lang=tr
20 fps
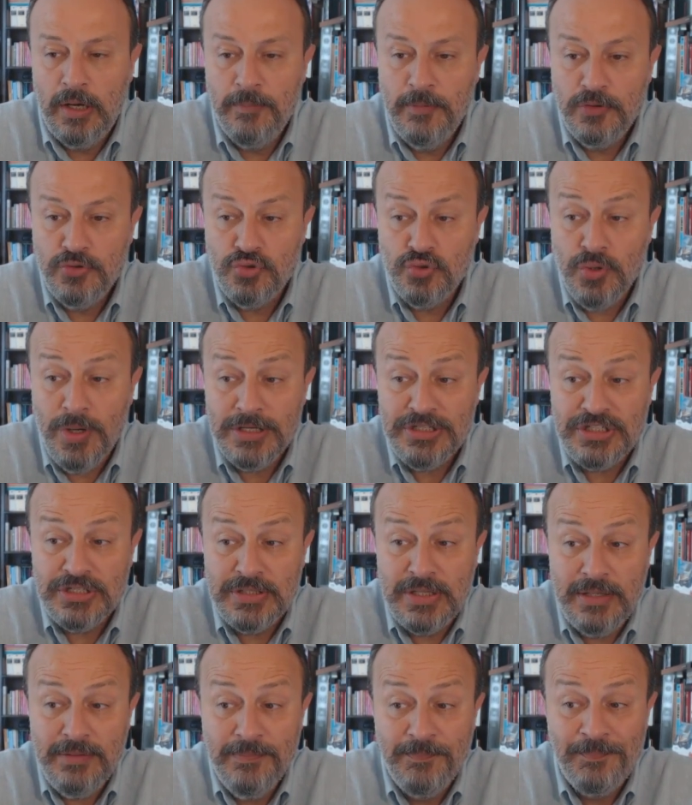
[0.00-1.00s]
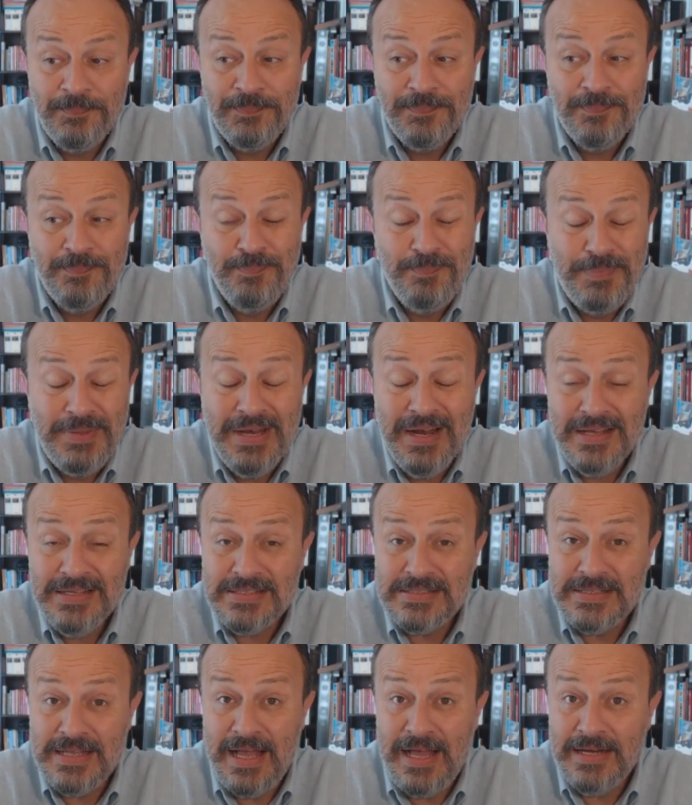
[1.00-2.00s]
Ama şu açıdan
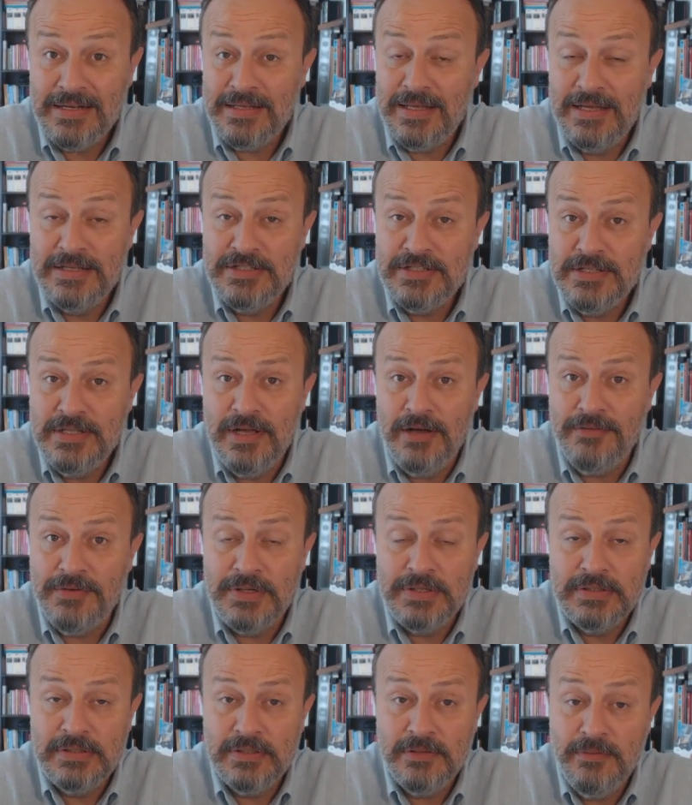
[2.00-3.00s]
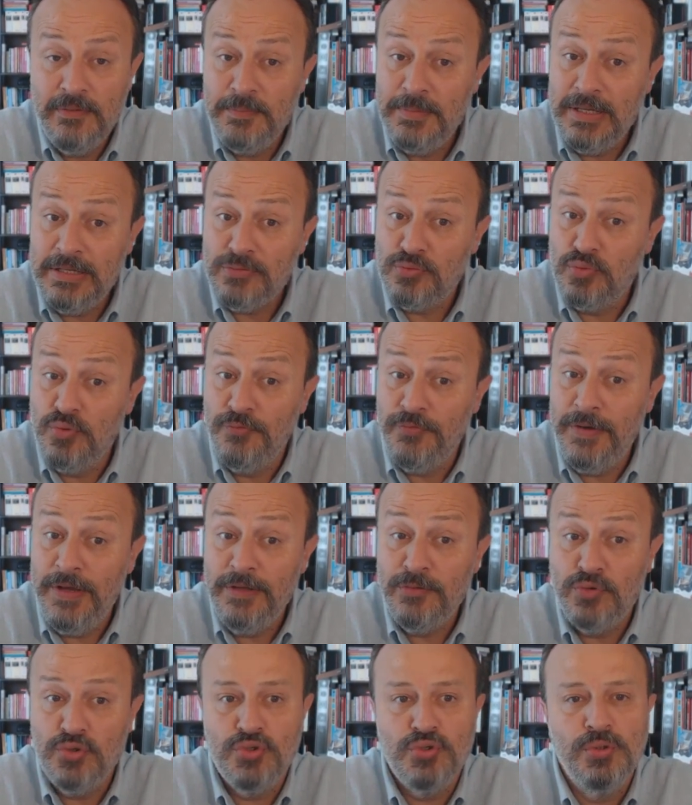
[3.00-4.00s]
biraz erkenci davranıldı ve biraz
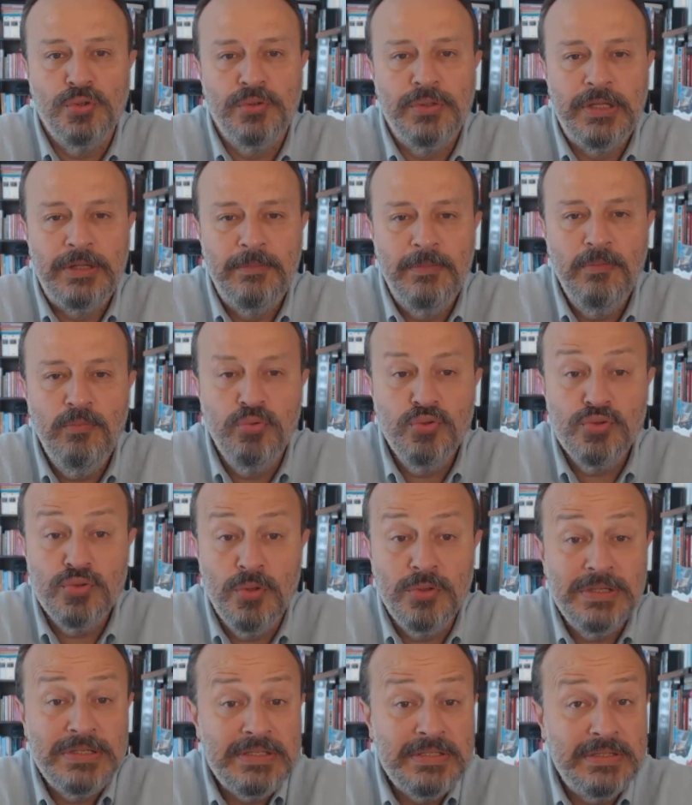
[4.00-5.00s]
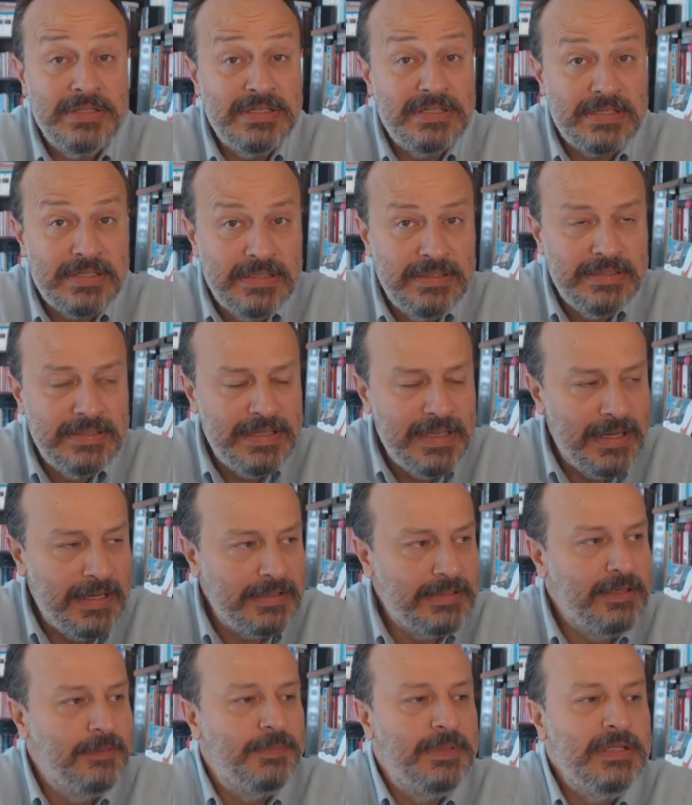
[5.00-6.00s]
tufaya düşüldü gibi. Bu sonrasında sıkıntı
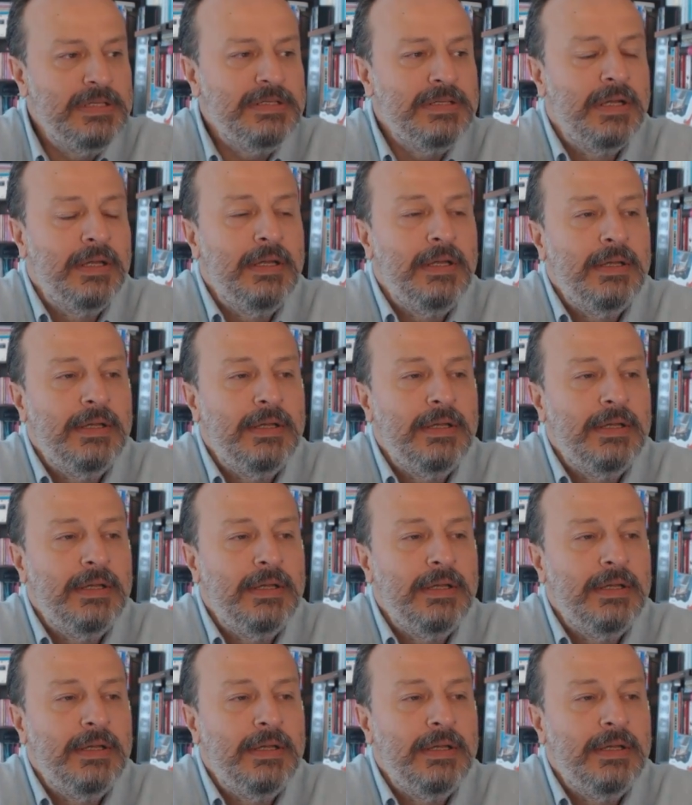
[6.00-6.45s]
yaratabilir.